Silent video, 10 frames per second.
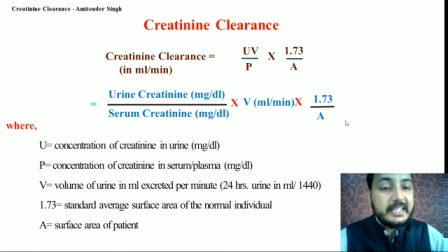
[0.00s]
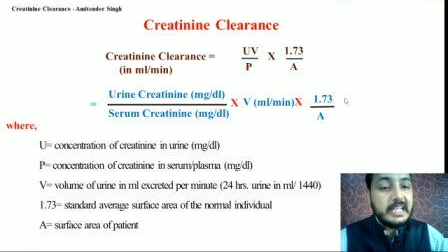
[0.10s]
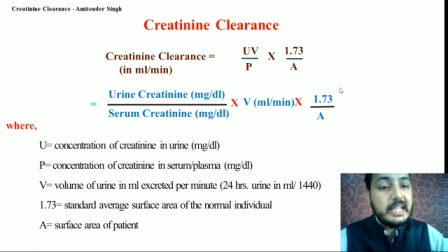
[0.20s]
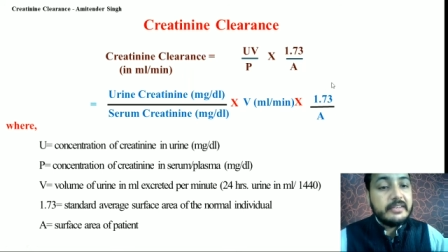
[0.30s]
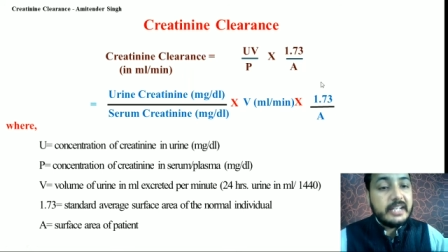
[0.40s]

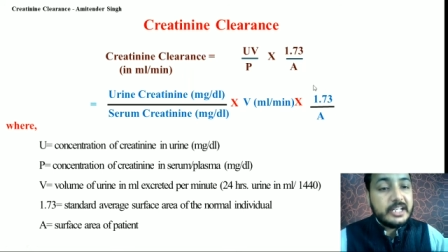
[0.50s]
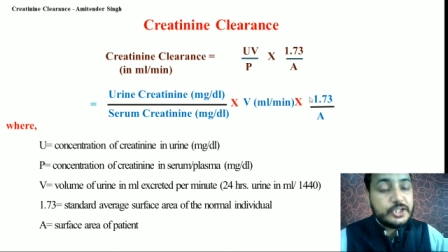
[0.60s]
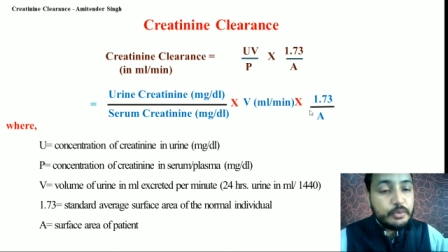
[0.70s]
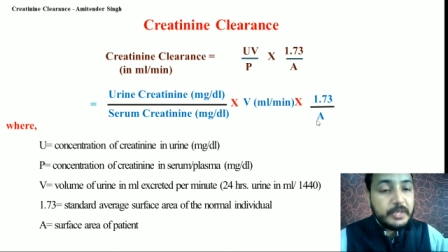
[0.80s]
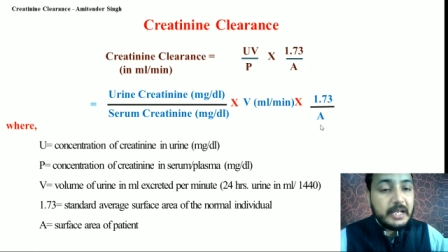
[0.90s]
ये
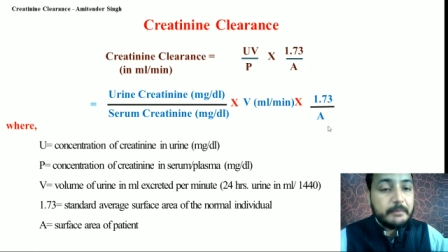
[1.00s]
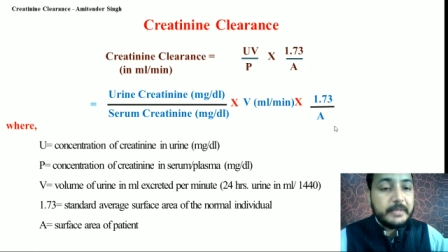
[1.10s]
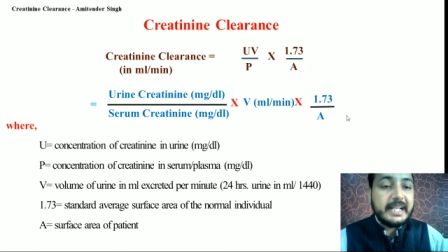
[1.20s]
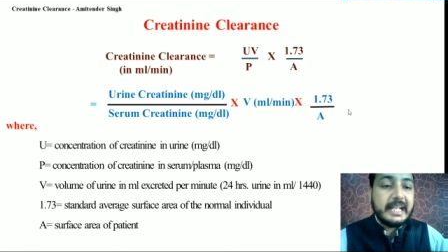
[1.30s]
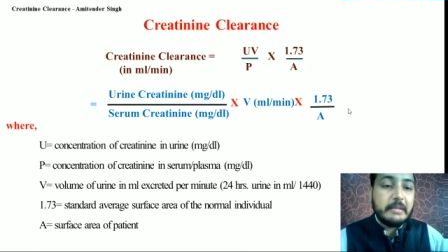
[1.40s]
रेशियो भी
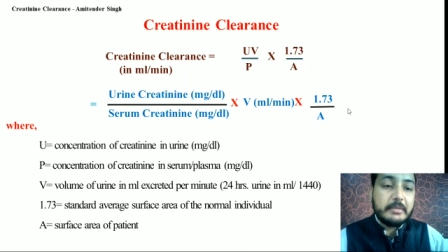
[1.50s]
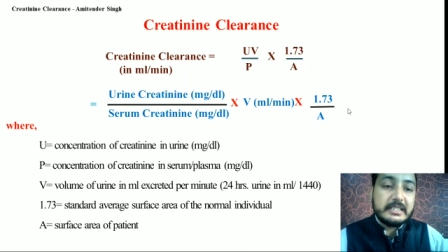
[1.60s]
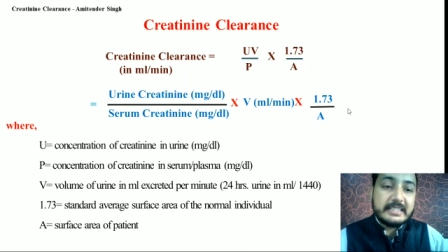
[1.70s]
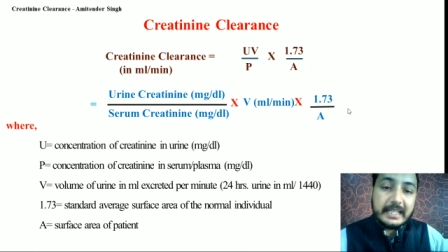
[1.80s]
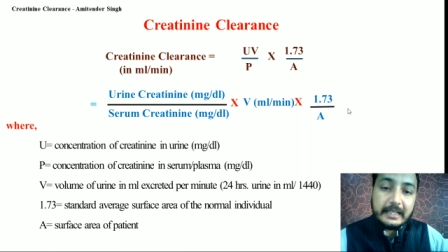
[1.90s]
हमने टेबल
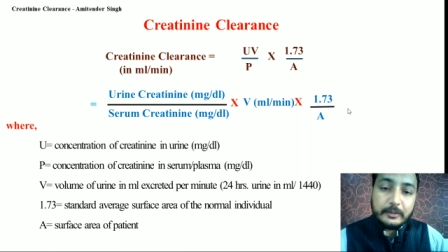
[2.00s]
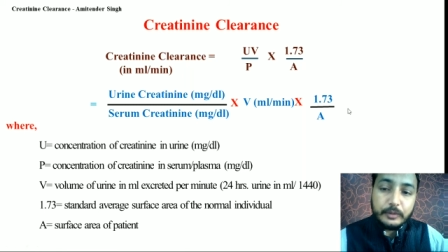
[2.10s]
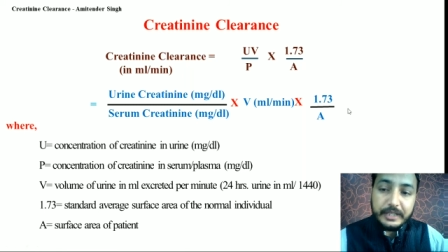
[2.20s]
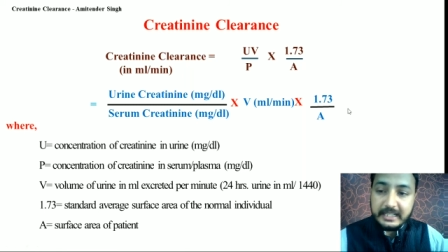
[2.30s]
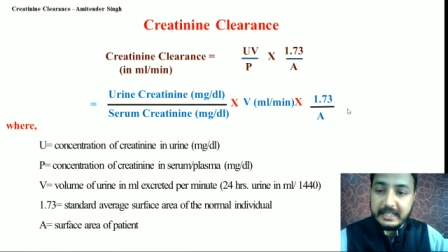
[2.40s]
से
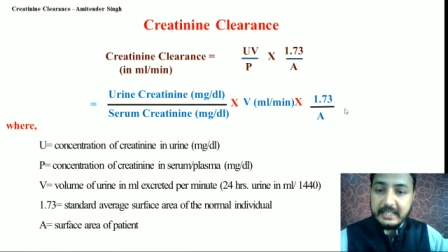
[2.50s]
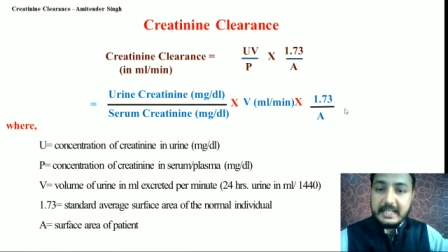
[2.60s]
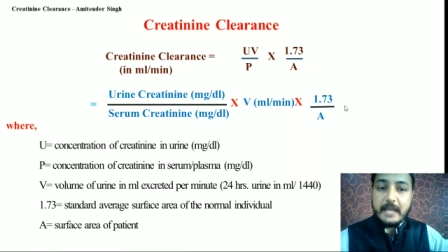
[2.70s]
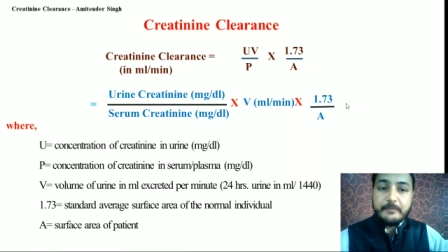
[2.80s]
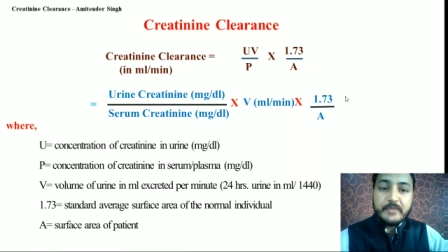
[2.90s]
कैलकुलेट कर
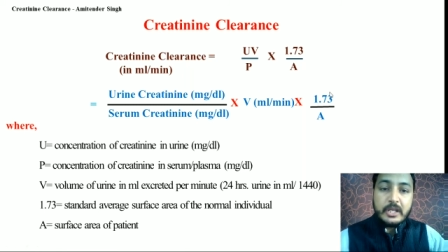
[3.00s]
लिया है